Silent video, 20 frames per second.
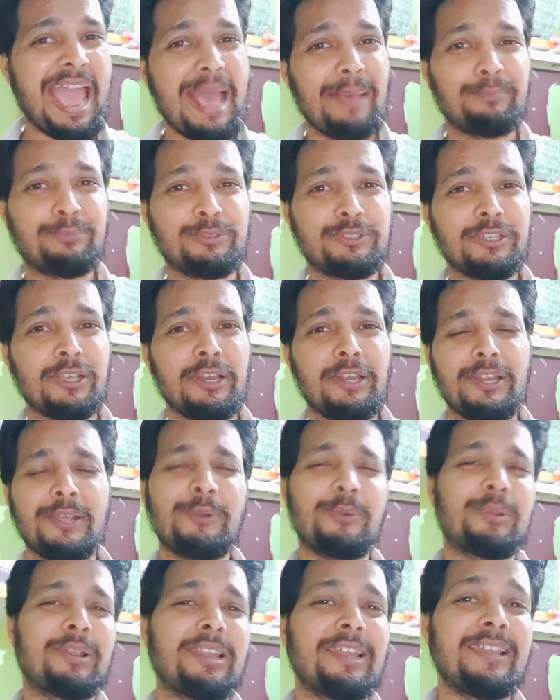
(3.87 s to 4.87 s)

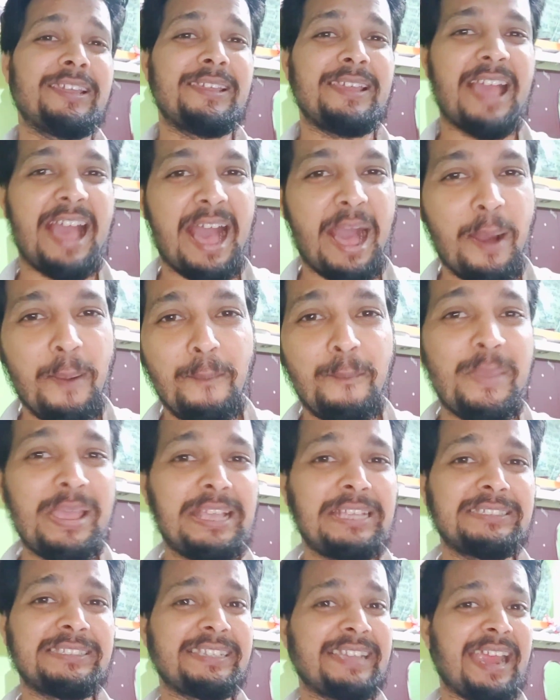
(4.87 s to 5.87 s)
एब्सोल्युटली
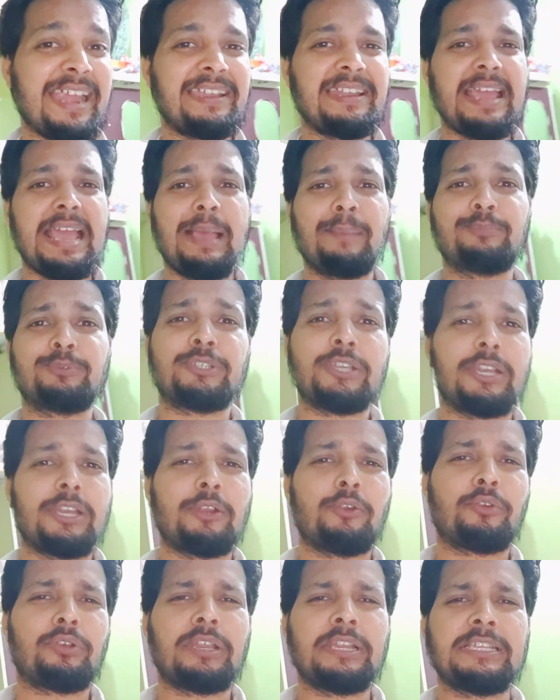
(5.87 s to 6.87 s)
अमेजिंग एंड
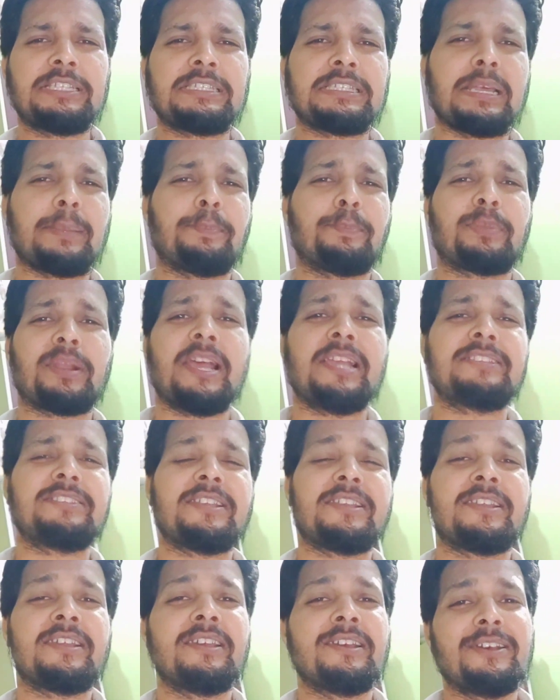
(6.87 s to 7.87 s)
एब्सोल्युटली
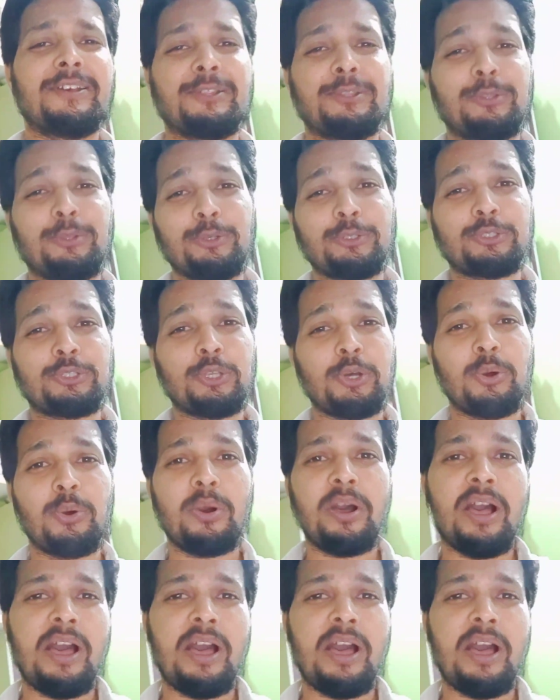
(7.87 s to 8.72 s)
सरप्राइजिंग दोस्तों